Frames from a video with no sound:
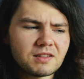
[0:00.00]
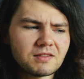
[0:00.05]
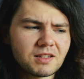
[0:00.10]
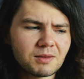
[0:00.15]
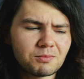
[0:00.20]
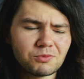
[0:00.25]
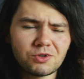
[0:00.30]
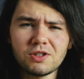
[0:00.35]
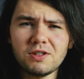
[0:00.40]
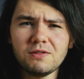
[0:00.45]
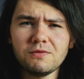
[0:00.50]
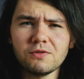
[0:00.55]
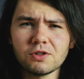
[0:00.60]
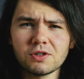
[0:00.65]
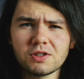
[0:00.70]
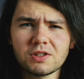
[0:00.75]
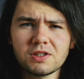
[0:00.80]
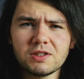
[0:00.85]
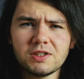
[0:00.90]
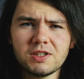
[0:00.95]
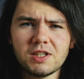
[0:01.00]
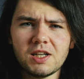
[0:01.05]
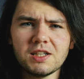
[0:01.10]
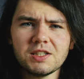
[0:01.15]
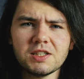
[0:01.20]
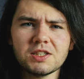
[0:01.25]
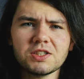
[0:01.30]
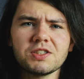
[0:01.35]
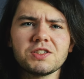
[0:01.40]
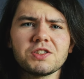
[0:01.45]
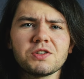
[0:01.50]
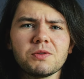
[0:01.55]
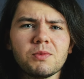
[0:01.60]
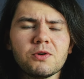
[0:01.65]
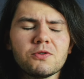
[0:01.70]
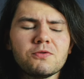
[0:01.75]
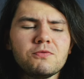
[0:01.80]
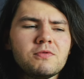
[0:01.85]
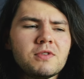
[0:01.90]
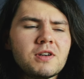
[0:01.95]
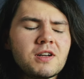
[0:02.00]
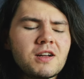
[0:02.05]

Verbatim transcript: ta możliwość dzielenia się sobą